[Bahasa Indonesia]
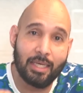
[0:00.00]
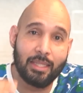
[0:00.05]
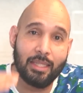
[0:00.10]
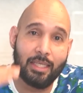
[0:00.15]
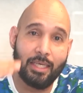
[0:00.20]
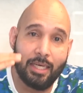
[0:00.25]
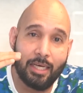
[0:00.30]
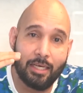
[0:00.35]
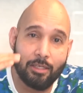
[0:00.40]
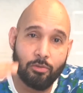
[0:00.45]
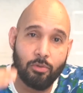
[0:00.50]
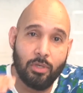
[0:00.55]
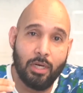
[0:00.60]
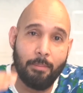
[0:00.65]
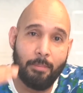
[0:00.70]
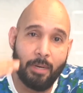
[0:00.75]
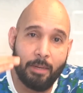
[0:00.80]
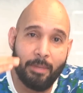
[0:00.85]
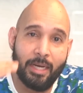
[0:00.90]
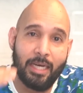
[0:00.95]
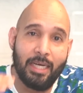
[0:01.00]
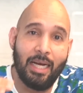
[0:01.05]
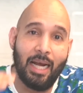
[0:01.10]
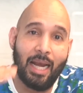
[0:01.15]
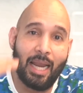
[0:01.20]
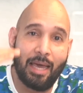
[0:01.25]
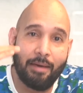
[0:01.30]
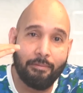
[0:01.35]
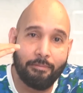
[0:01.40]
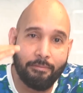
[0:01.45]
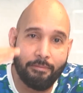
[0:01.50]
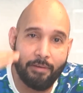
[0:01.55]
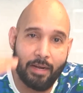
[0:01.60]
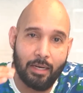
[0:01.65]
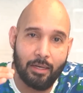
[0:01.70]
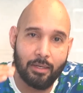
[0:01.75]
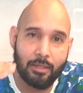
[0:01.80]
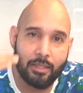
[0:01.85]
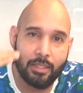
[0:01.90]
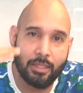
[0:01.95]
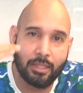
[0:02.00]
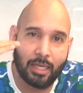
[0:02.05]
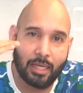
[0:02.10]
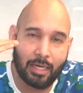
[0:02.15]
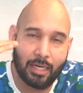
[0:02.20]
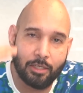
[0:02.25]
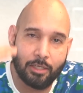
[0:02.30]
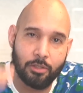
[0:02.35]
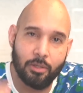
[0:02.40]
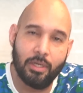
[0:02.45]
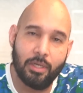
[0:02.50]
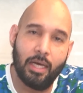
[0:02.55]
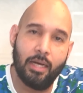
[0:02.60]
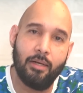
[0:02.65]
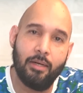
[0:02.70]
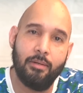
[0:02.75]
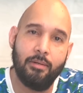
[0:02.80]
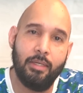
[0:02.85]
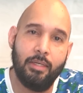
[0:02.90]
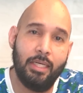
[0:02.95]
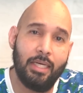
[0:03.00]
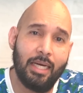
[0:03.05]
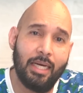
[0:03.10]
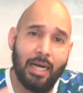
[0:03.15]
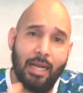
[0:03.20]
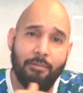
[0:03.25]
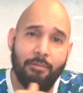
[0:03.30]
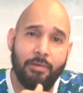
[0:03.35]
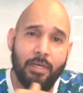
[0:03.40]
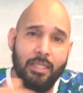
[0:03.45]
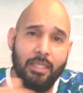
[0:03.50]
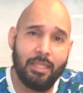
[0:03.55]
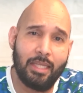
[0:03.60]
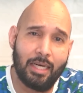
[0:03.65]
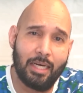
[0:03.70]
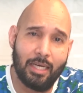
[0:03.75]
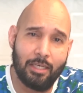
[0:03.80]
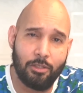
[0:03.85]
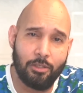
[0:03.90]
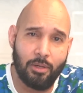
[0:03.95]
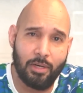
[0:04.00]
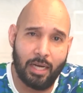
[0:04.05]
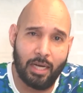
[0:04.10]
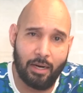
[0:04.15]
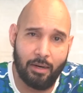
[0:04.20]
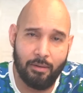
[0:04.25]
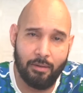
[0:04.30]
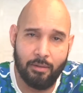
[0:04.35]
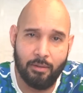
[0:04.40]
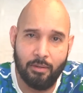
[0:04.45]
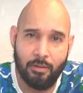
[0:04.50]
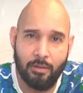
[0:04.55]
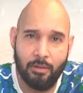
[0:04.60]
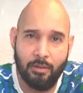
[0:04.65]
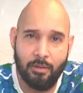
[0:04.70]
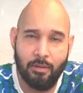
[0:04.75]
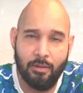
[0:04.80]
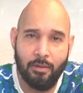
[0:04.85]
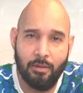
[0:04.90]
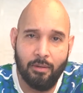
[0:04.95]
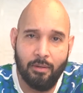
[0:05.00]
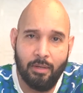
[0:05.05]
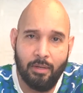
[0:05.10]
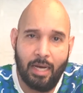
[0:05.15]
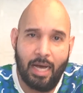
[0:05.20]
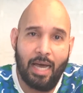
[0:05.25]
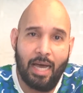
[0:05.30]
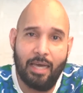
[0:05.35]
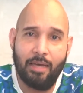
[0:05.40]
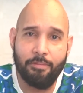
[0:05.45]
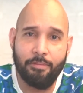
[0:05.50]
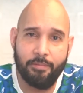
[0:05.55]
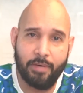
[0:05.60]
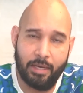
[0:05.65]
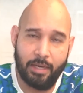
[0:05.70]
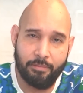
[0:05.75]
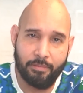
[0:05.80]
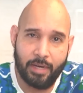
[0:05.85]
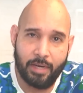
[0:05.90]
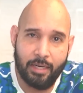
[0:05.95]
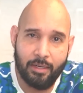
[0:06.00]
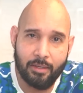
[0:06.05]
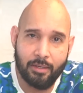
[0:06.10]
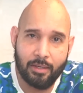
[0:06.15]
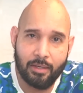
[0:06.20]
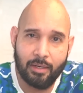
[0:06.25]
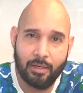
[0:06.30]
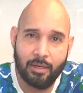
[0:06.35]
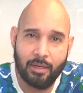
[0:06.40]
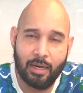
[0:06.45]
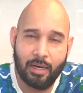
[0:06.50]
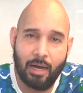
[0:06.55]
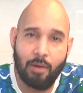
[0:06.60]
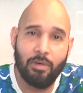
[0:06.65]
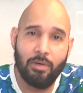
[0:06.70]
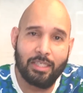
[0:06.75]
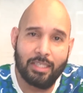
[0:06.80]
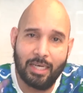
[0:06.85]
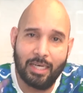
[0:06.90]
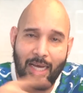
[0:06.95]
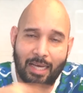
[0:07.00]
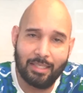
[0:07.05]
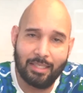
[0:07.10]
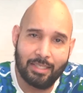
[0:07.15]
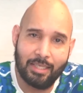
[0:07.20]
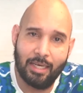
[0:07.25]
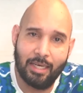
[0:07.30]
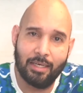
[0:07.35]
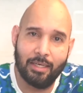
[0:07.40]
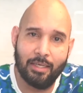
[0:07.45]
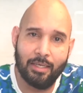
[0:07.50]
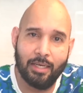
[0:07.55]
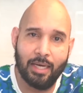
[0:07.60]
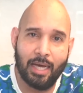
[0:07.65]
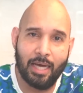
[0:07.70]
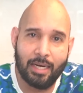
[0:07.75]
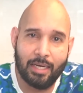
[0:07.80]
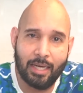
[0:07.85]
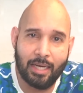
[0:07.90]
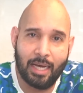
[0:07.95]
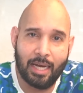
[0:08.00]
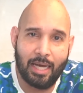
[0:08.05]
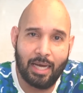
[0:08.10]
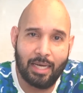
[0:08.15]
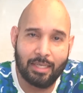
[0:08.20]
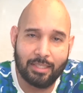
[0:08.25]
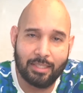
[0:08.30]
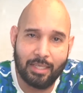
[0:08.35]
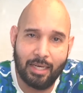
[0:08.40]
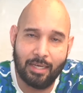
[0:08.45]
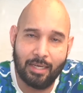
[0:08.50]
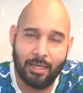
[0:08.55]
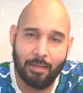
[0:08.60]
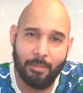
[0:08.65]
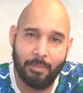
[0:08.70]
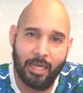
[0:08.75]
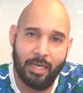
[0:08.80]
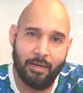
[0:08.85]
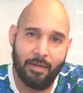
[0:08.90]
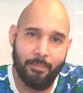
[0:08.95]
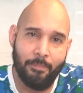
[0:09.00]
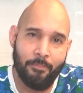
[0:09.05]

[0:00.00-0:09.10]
ketika sudah bermain di level internasional. Ini kan level internasional. AFF kan kawasan ASEAN nih, negara-negara ASEAN yang main.